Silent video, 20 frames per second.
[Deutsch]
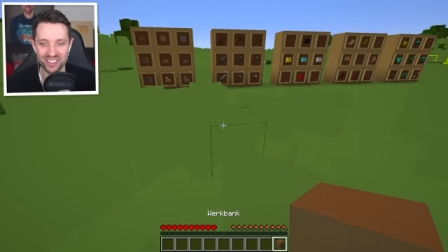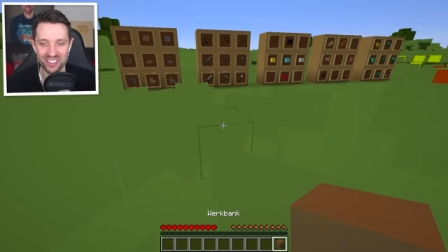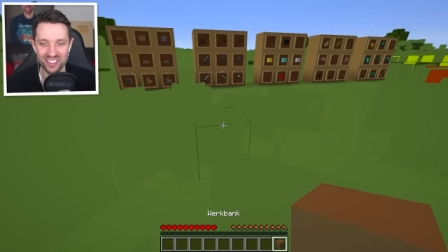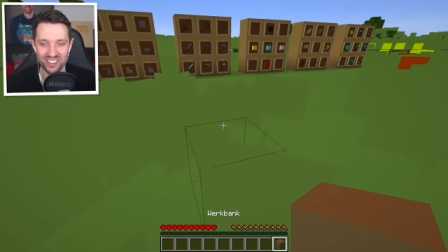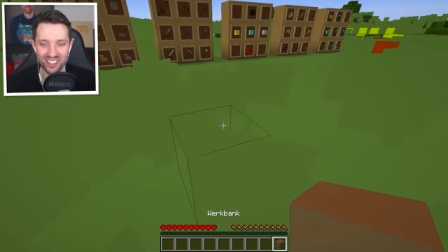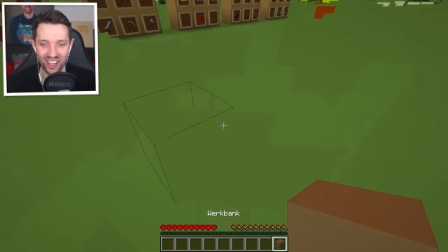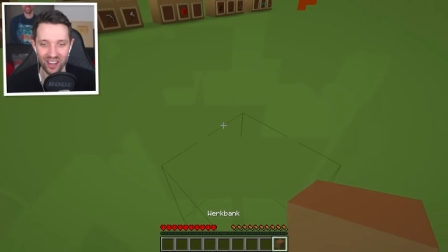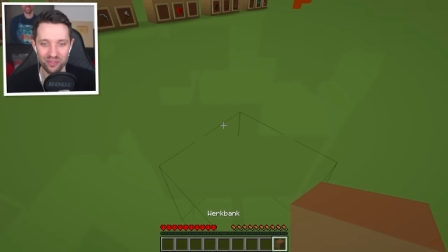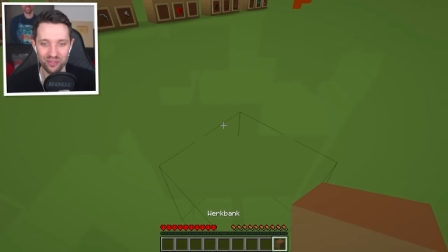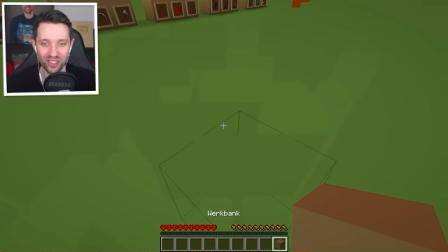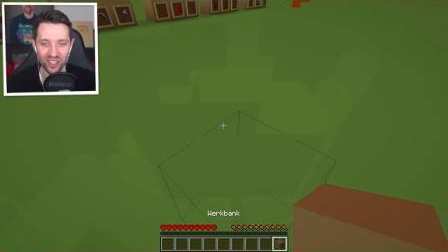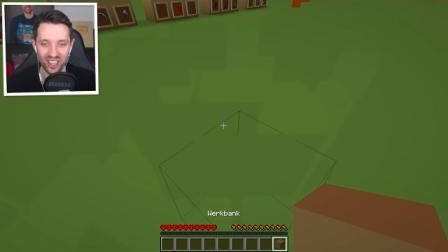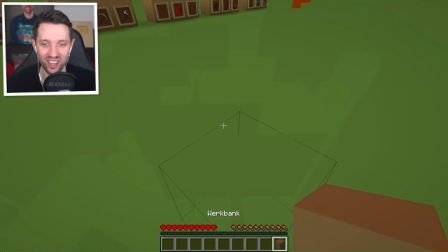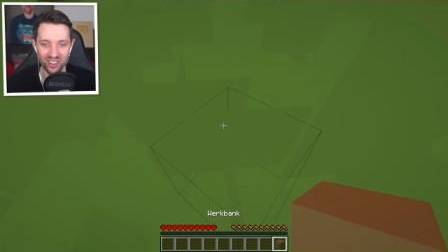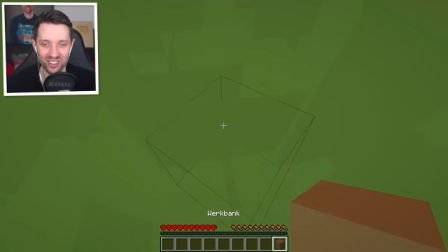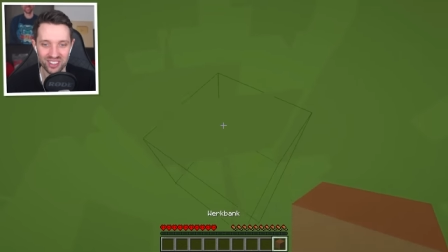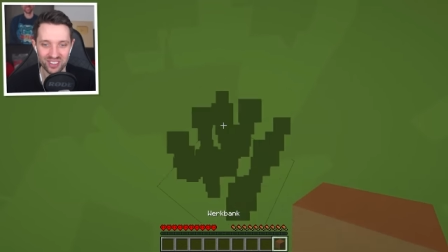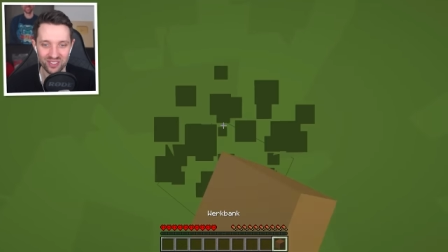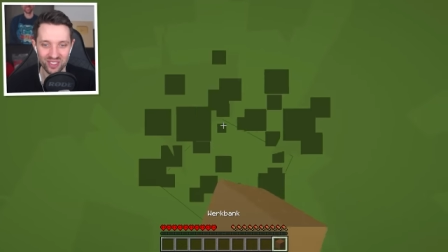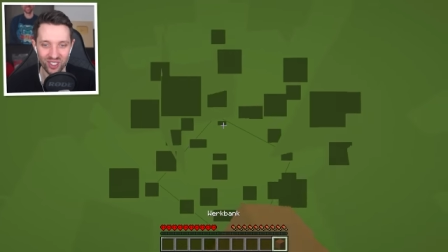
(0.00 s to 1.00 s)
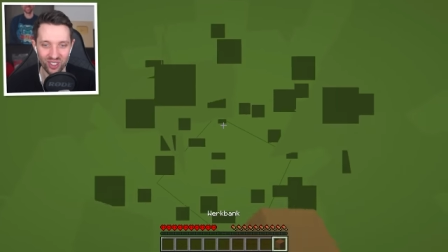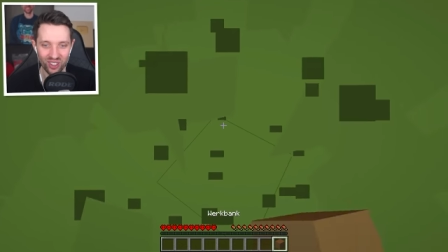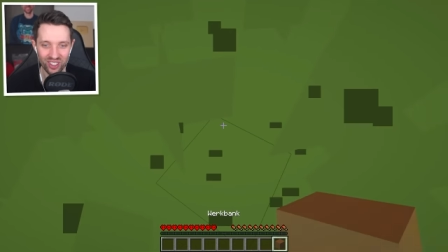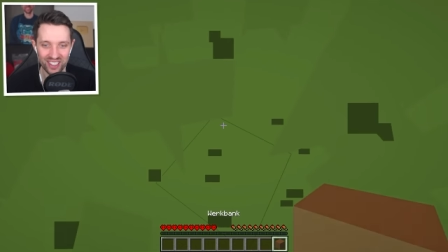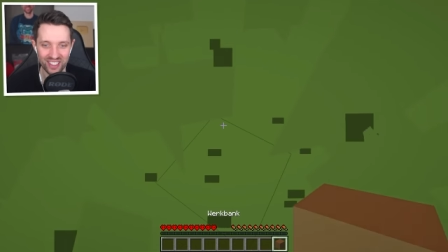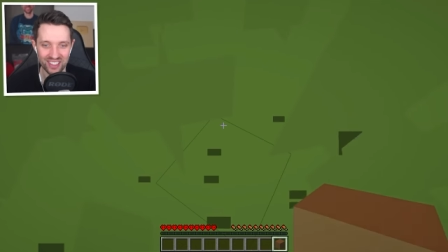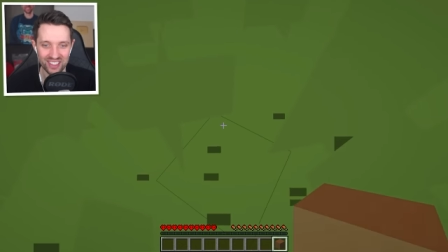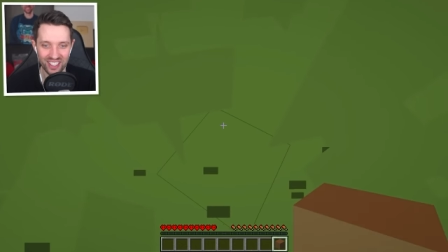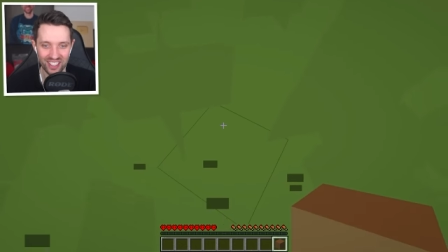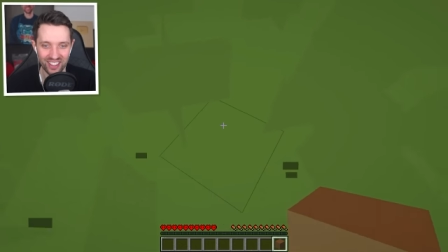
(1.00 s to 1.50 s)
sieht da einfach raus wie
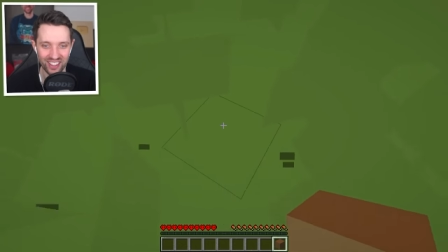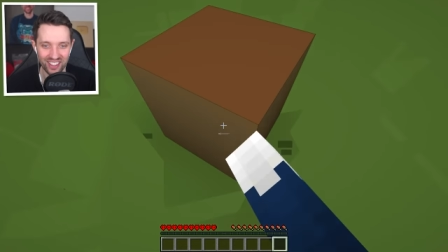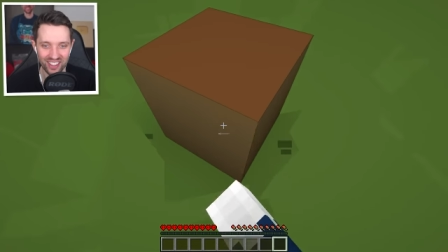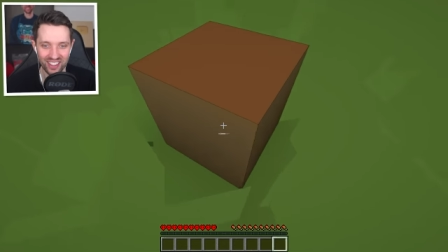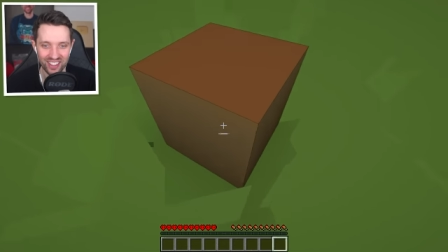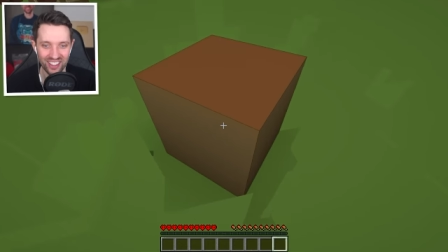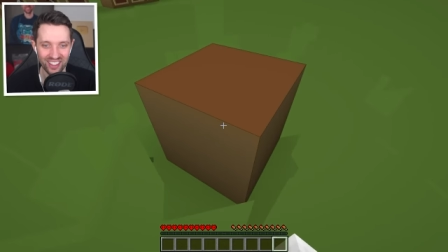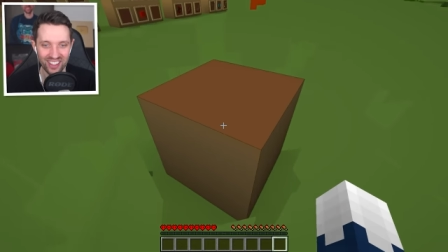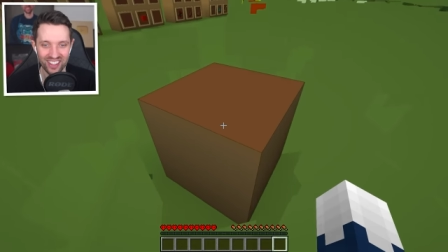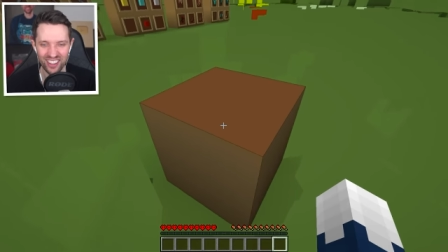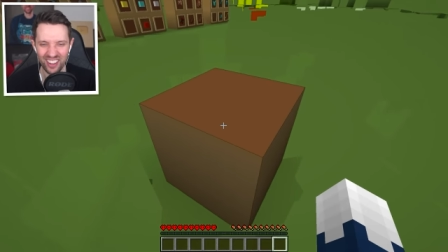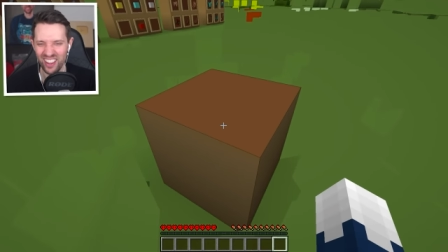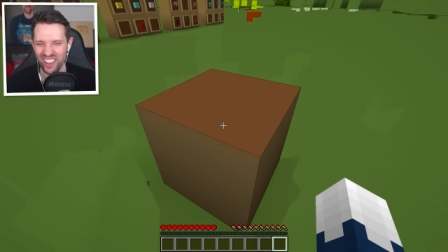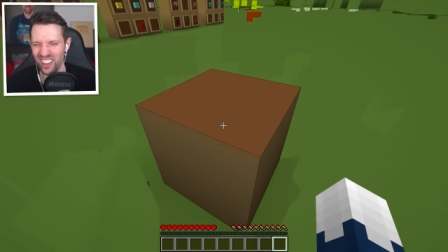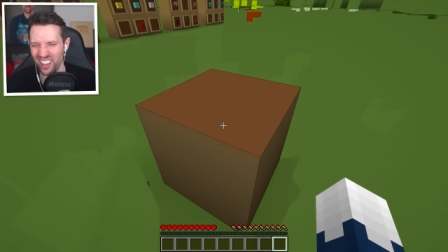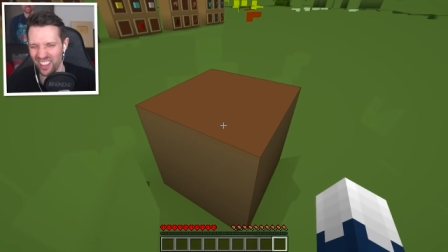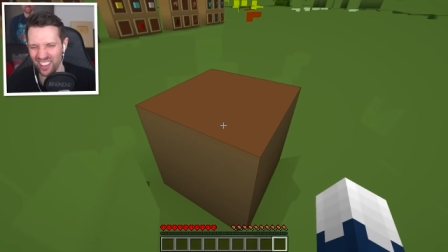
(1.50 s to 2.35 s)
Holz, Alter. Hä? Ja,